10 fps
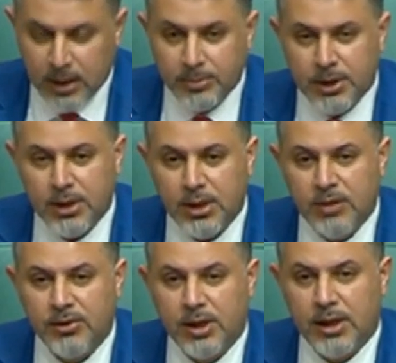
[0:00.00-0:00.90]
الديني في
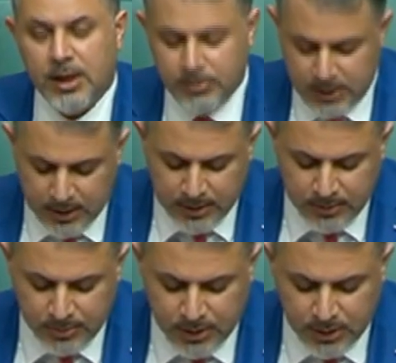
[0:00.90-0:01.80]
الإعلام
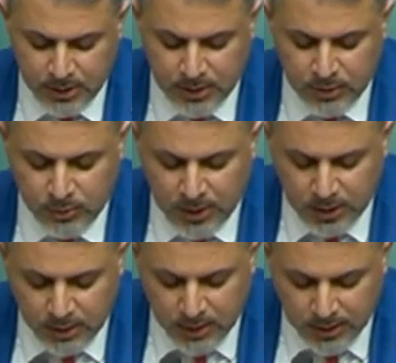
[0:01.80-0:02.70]
العربي
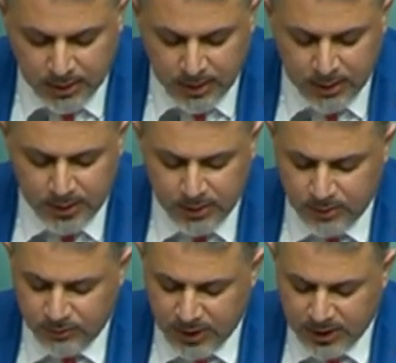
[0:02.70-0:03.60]
وإقرارها
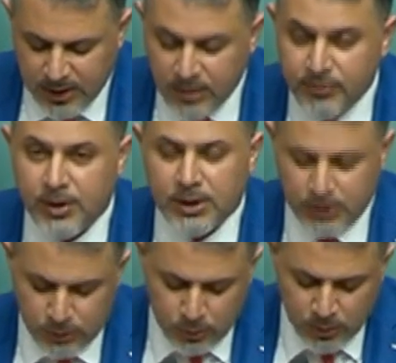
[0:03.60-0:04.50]
في كافة
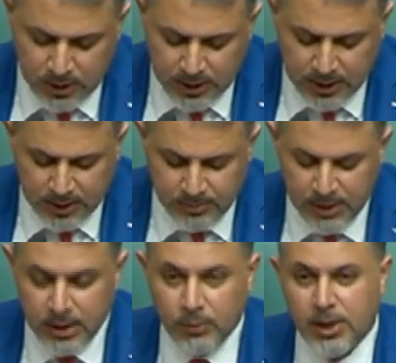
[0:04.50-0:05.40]
الدول العربية
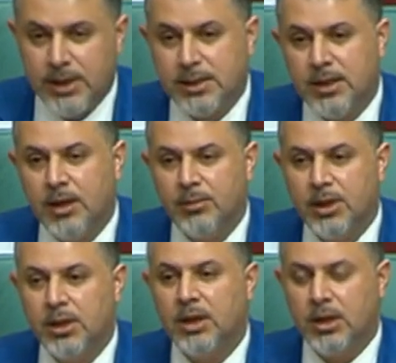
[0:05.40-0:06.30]

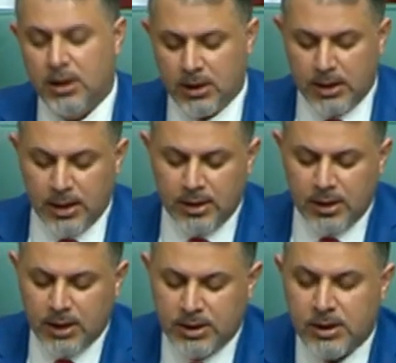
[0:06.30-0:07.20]
والإسلامية
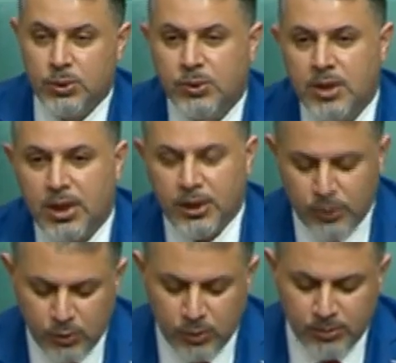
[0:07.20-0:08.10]
لأنها
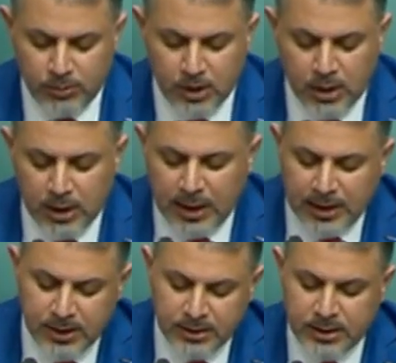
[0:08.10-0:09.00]
ستساعدكم على
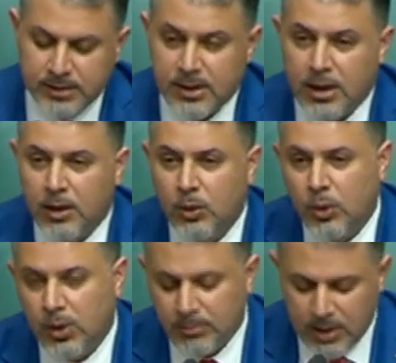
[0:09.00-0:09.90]
انتزاع كل
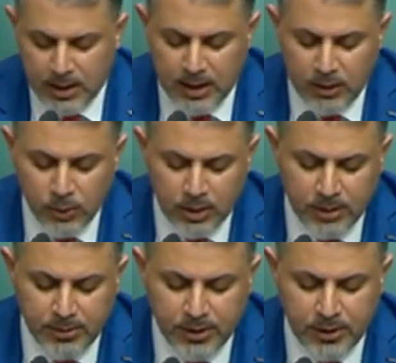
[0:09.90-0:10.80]
ما علق
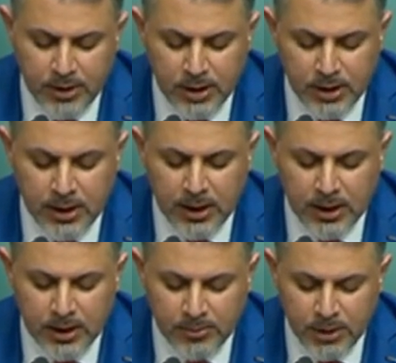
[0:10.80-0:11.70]
بالذهن
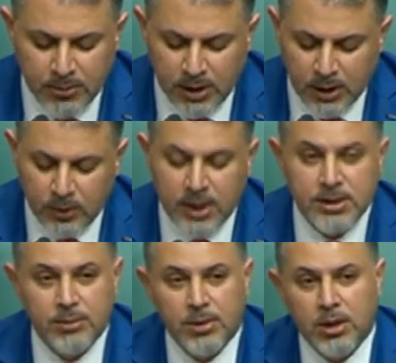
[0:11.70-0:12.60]
العربي من
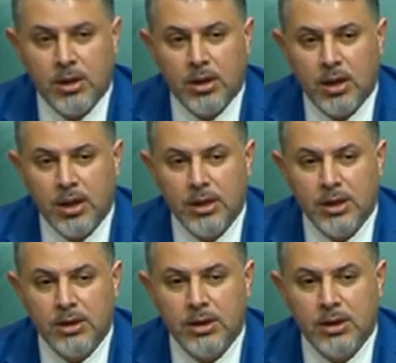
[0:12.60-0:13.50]
رواسب
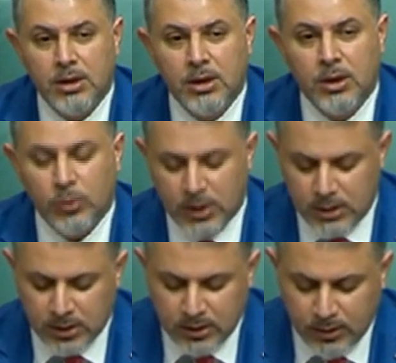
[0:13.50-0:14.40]
للكراهية
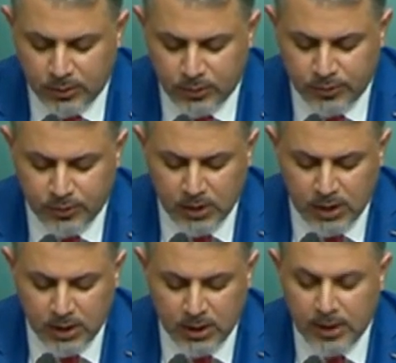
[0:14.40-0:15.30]
والتطرف
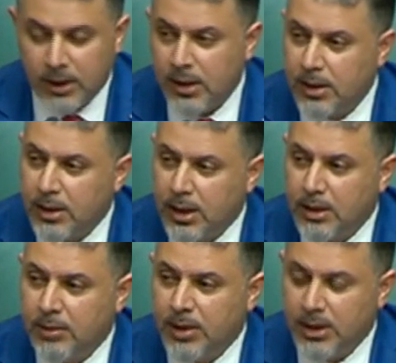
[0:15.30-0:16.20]
كذلك
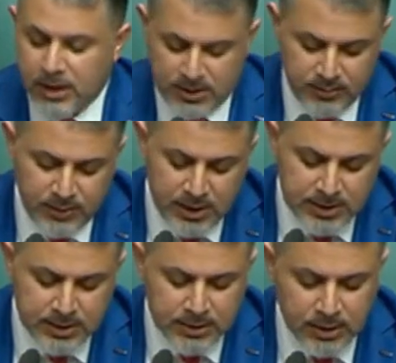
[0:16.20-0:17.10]
أتمنى تفعيل
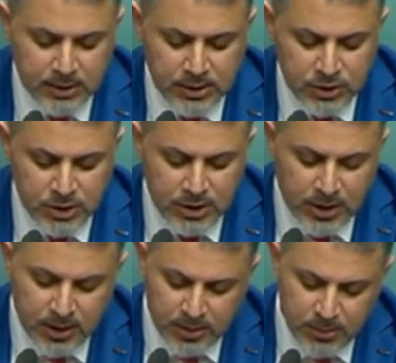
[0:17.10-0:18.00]
استراتيجية
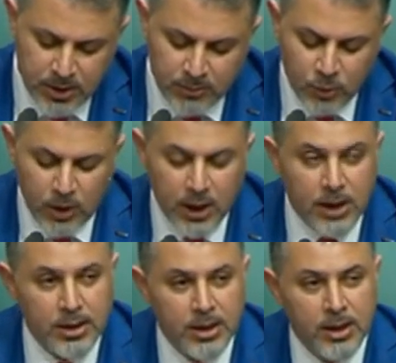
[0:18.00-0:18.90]
عربية
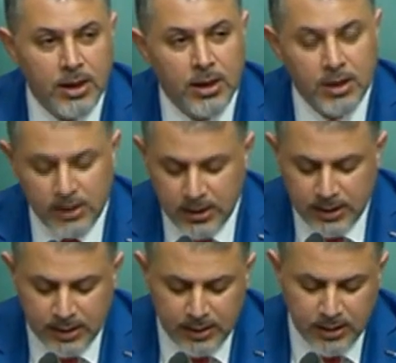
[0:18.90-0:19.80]
موحدة
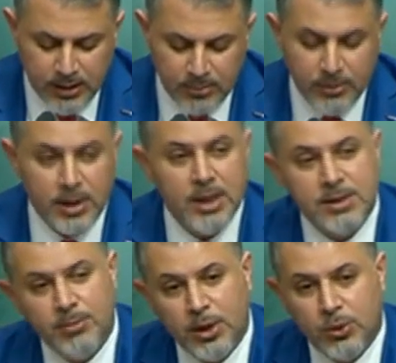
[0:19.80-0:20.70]
للإعلام
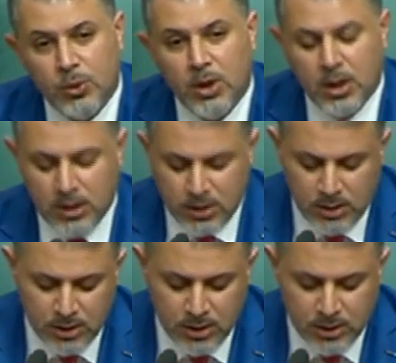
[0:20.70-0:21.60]
أسميتها
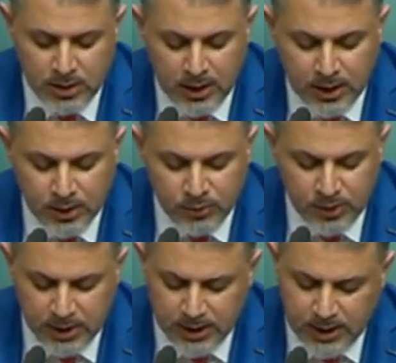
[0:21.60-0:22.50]
تحالف
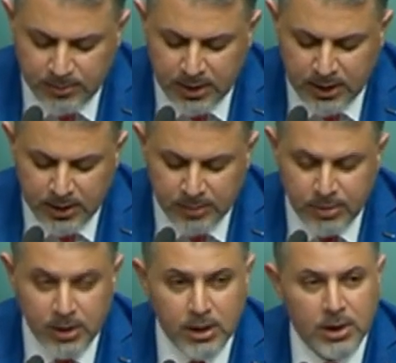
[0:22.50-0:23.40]
الإعلام
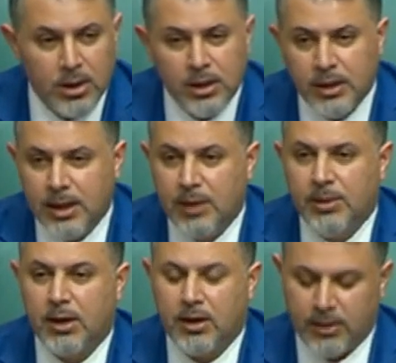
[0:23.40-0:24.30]
العربي لدعم
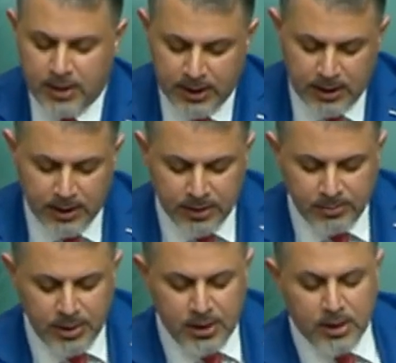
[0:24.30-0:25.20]
القضايا
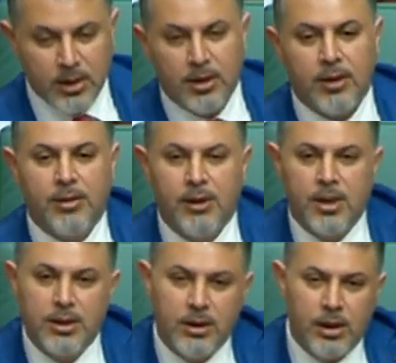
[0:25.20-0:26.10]
العربية
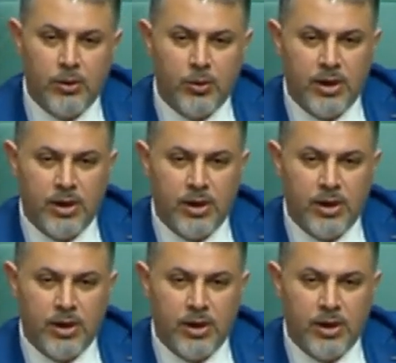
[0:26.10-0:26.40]
كقضيتنا الأولى